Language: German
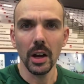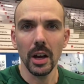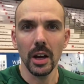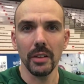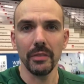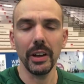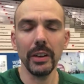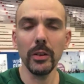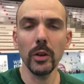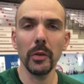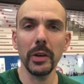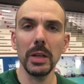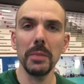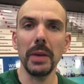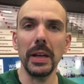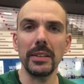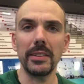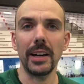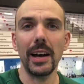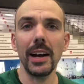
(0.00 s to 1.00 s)
Wenn wir über die
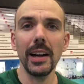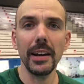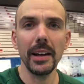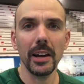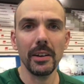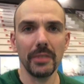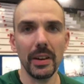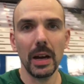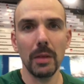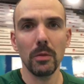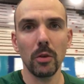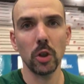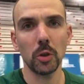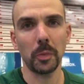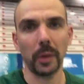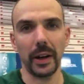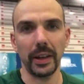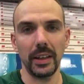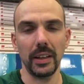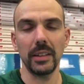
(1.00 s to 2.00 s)
mentale Erwärmung
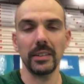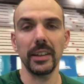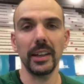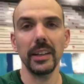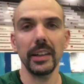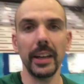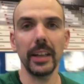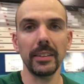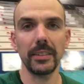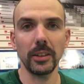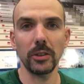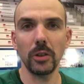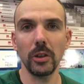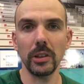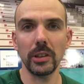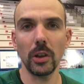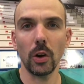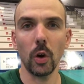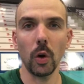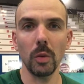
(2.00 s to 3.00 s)
sprechen, dann geht es natürlich
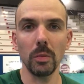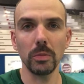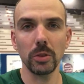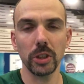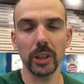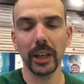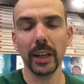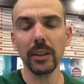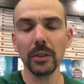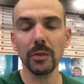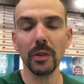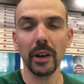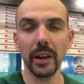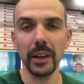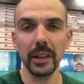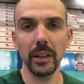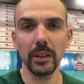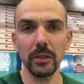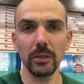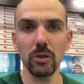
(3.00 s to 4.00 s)
darum, stressfrei
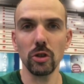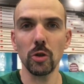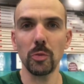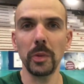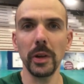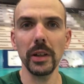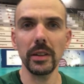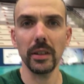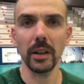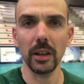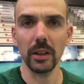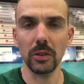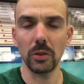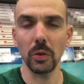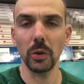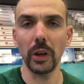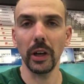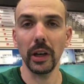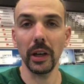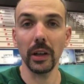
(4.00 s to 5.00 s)
in diesen Spieltag
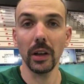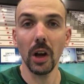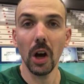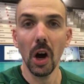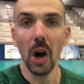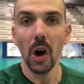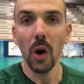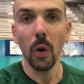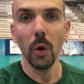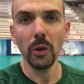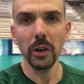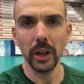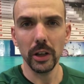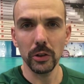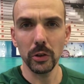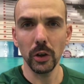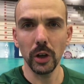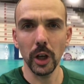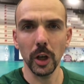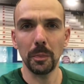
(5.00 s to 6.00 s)
zu gehen und
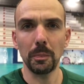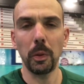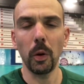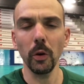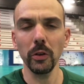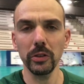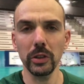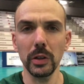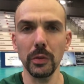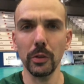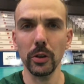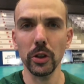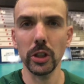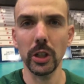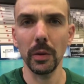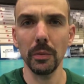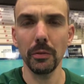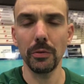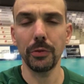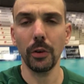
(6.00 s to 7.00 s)
natürlich positiv
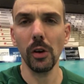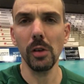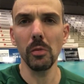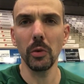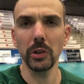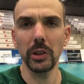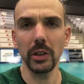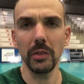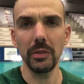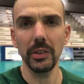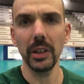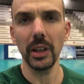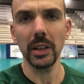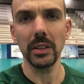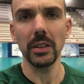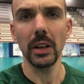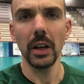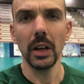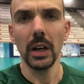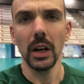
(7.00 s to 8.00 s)
gestimmt, voll
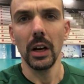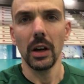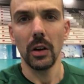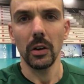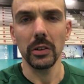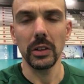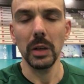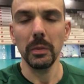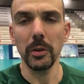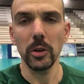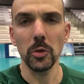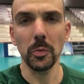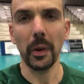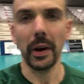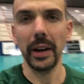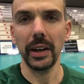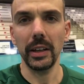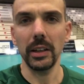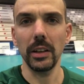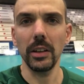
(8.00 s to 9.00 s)
motiviert und
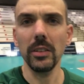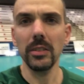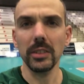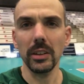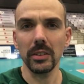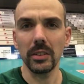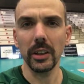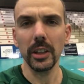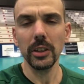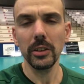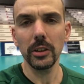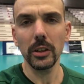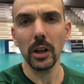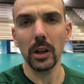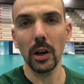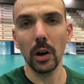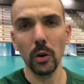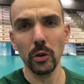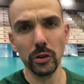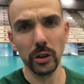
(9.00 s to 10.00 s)
dementsprechend ist das richtige
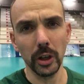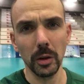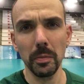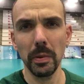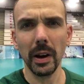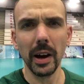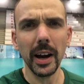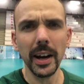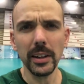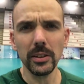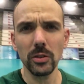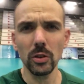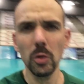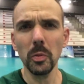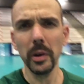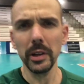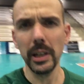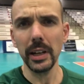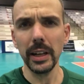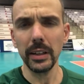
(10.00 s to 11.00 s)
Coaching bereits
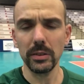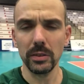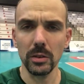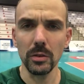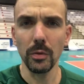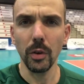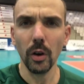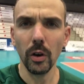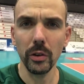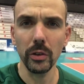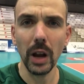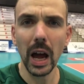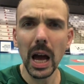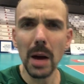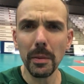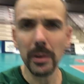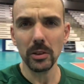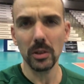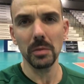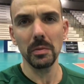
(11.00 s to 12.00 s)
über die letzten Wochen,
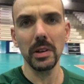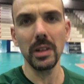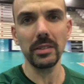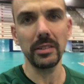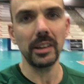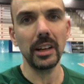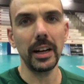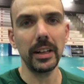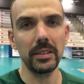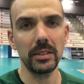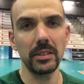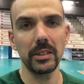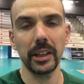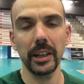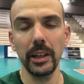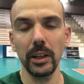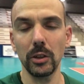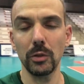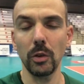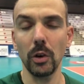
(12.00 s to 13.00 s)
aber zumindest in der letzten
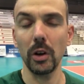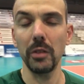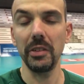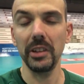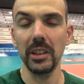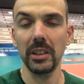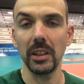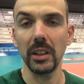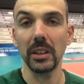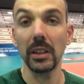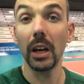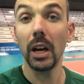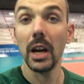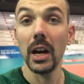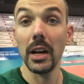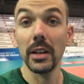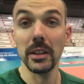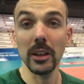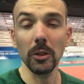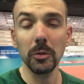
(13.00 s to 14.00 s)
Trainingswoche wichtig,
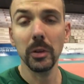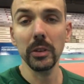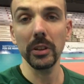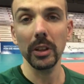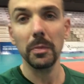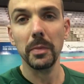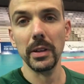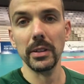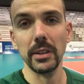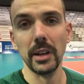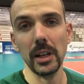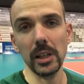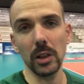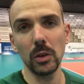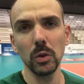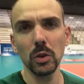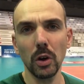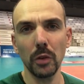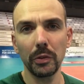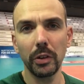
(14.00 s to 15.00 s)
dass man sich mental gut auf